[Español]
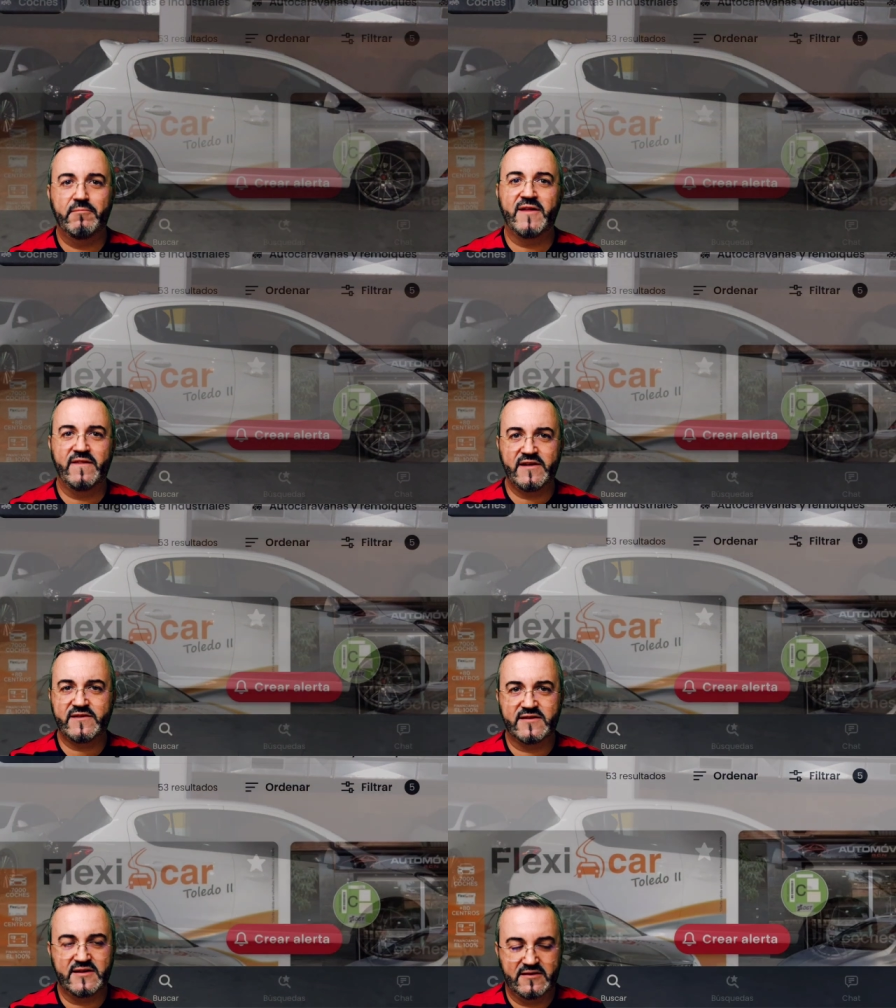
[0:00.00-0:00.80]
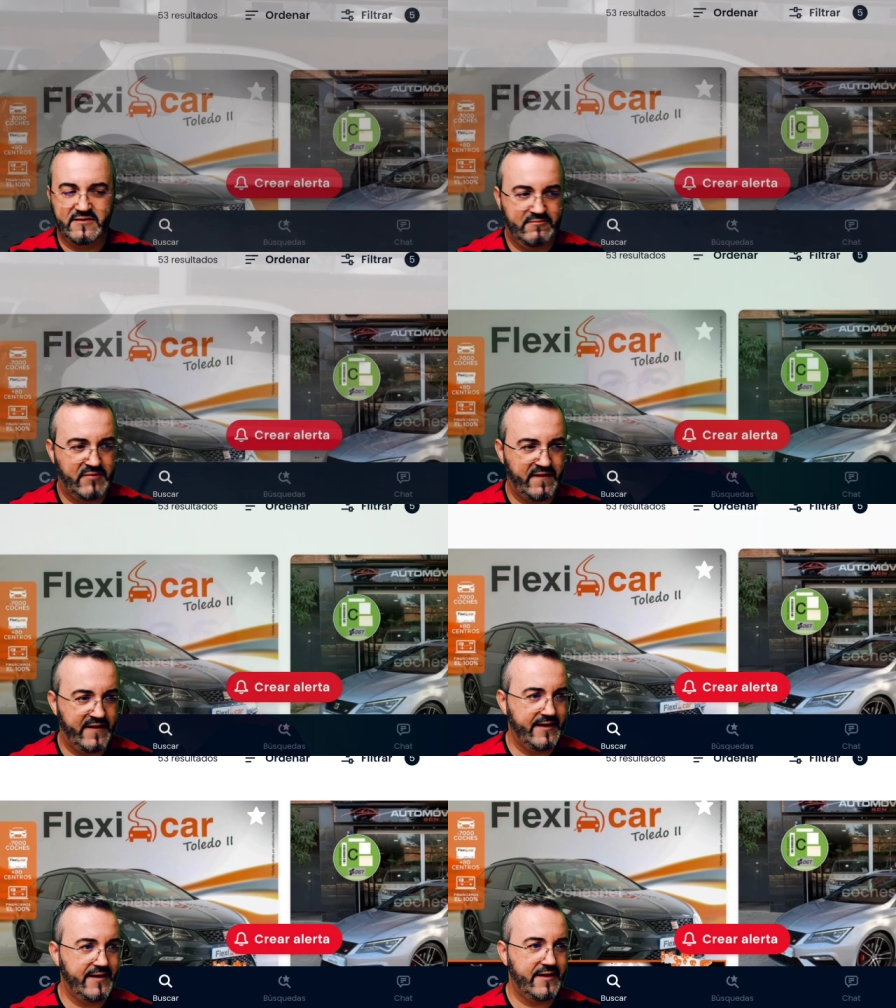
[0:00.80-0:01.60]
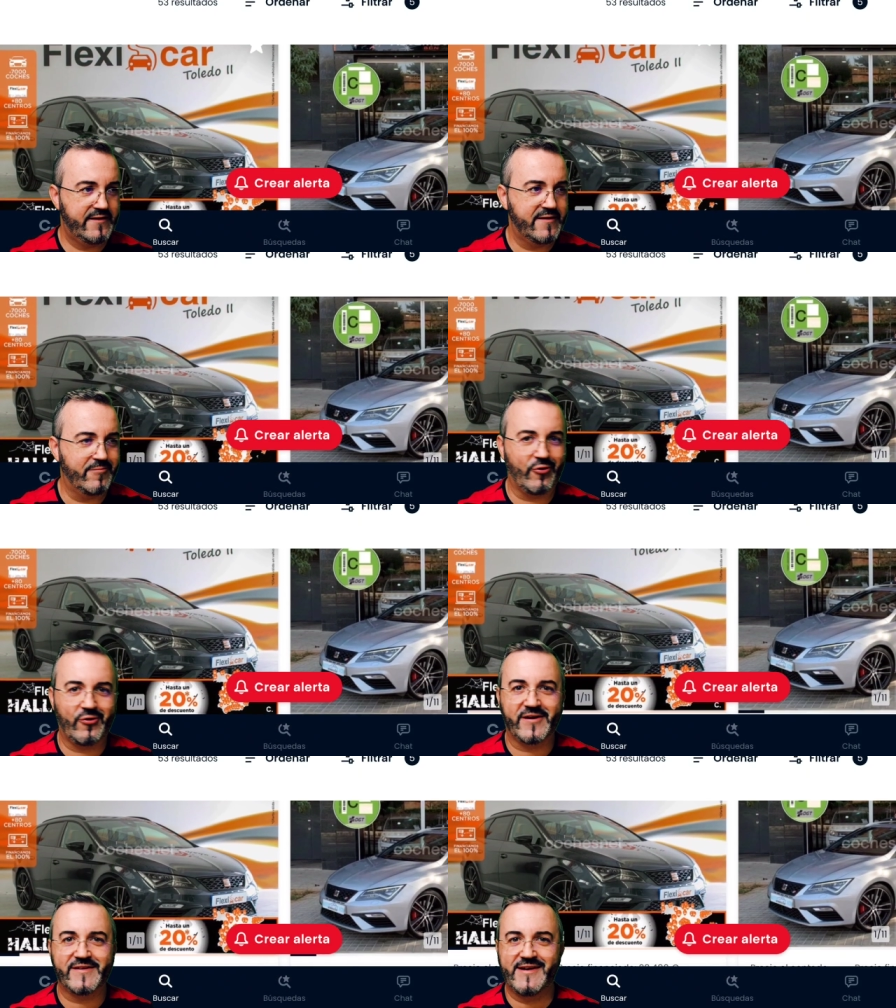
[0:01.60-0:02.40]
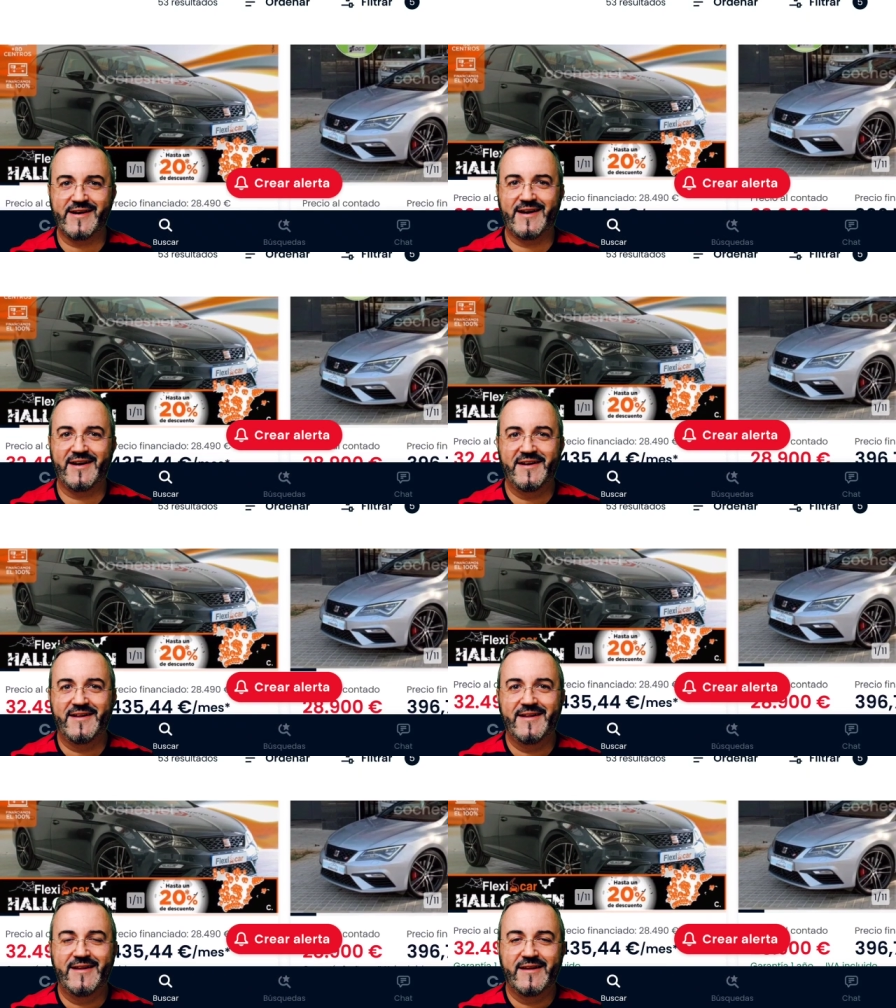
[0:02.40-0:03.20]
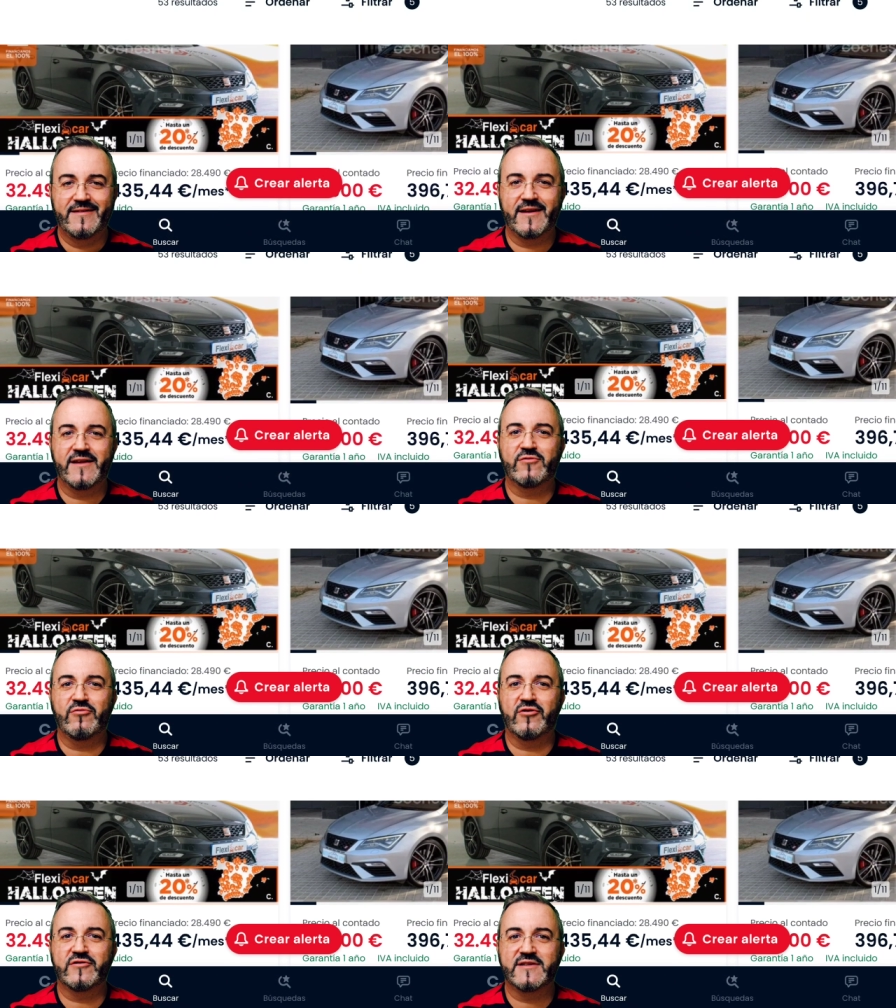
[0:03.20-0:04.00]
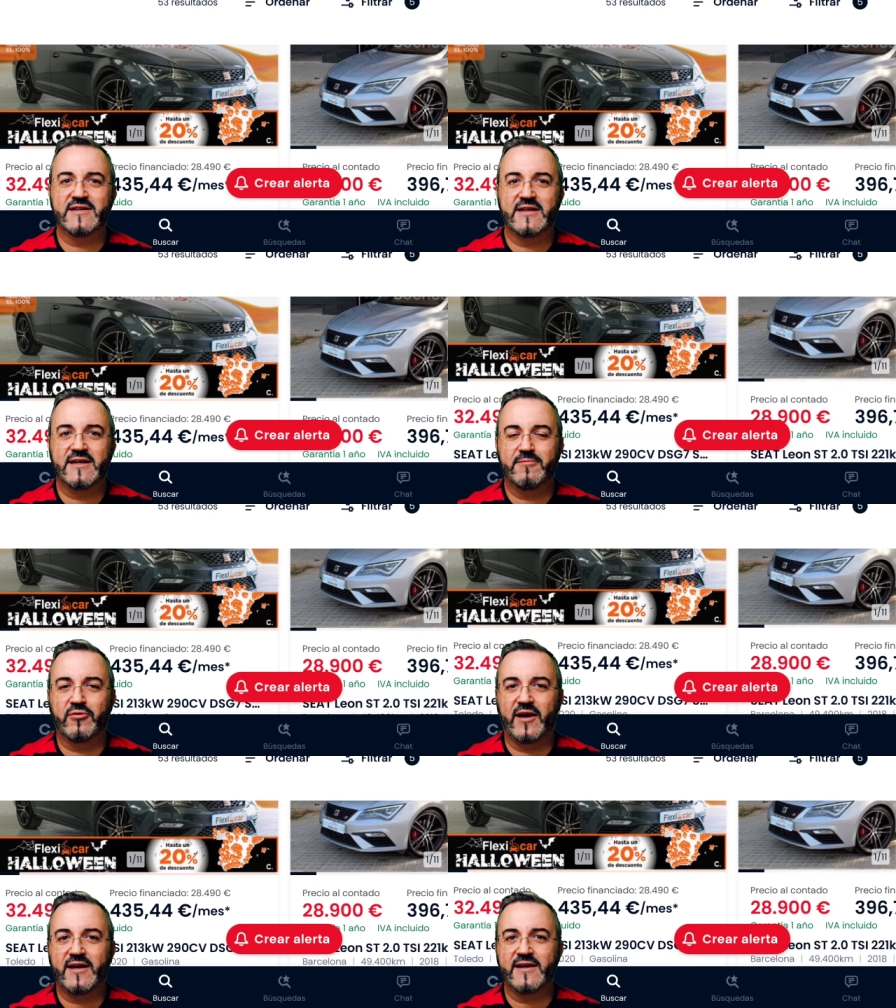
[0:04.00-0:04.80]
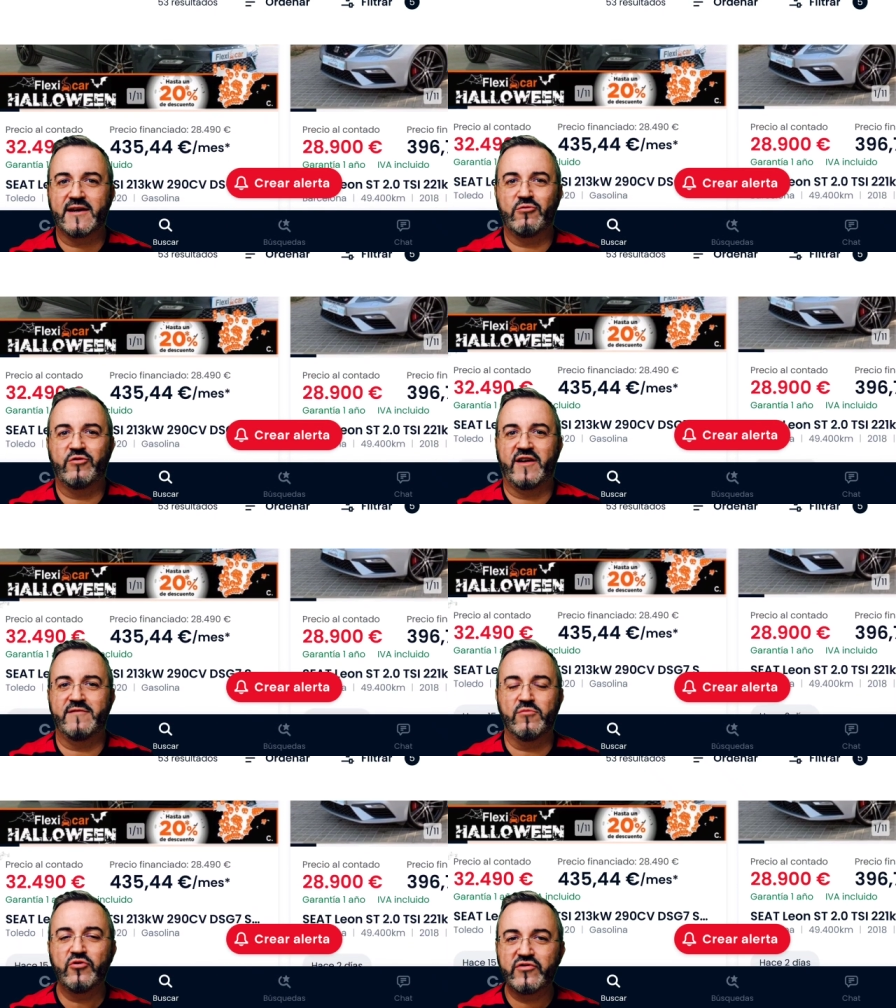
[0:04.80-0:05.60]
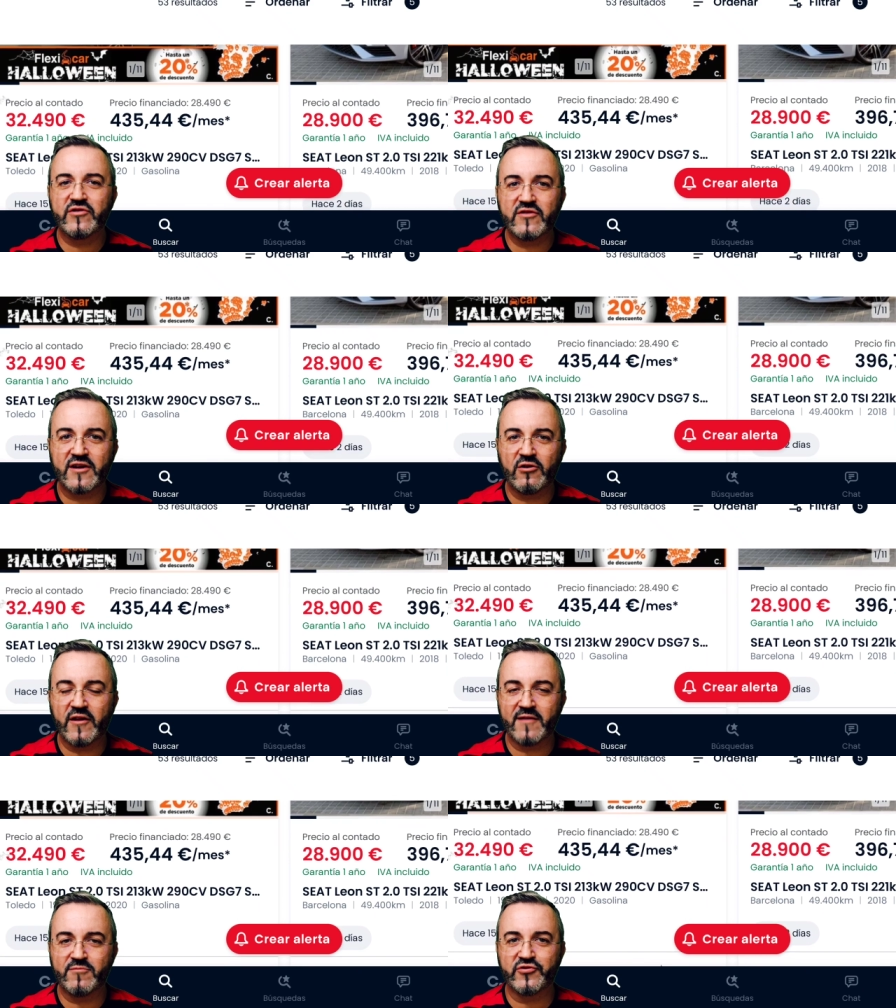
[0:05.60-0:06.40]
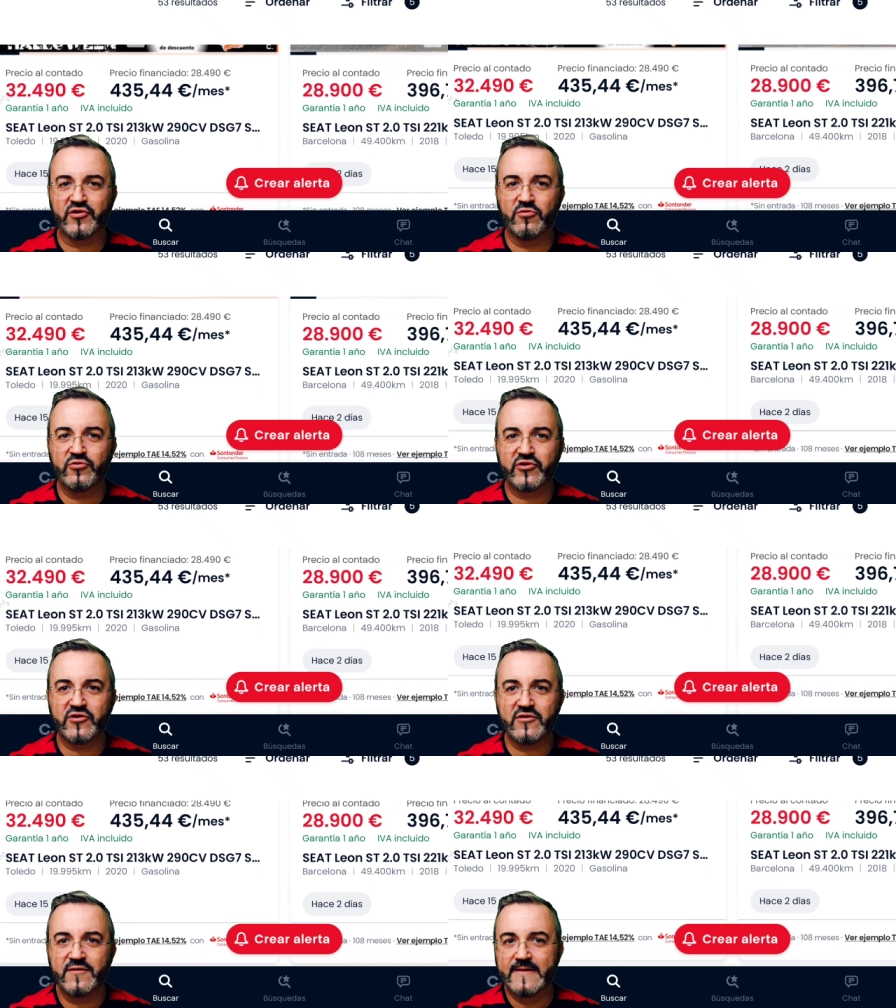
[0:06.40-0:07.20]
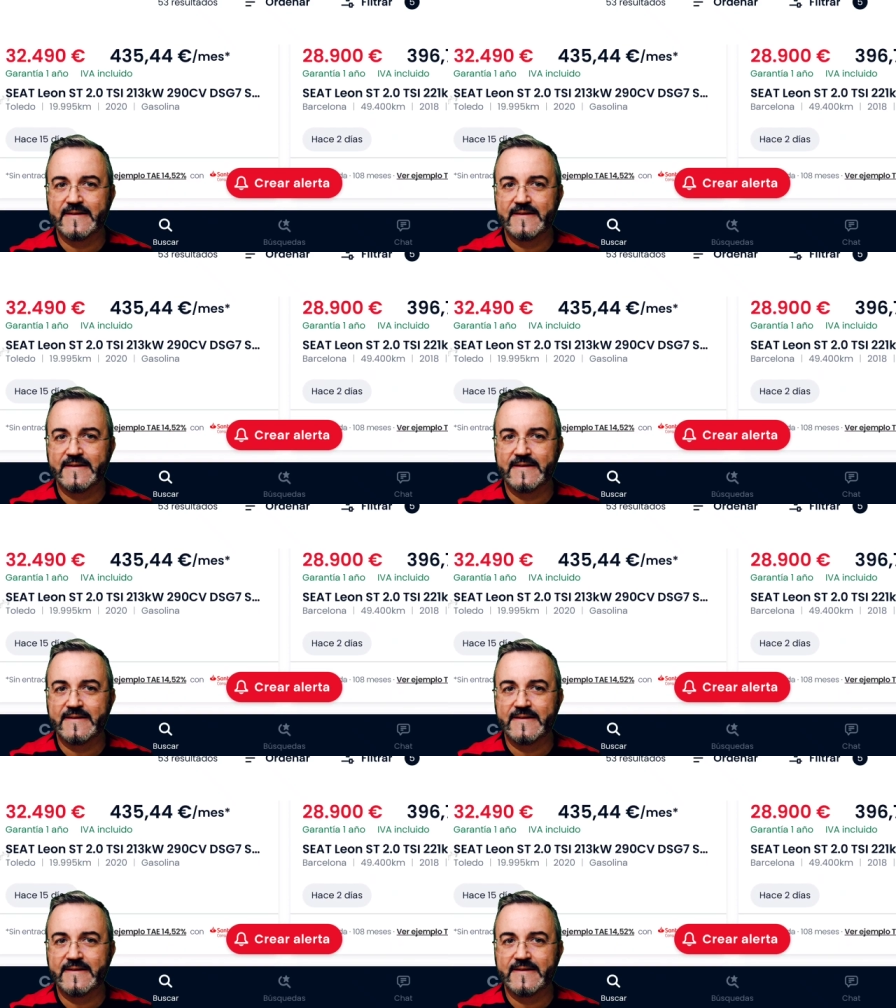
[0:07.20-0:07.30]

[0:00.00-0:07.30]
Vender sí, vender sí por lo que sea tenéis un coche por ahí que no usáis mucho, que no le dais mucho uso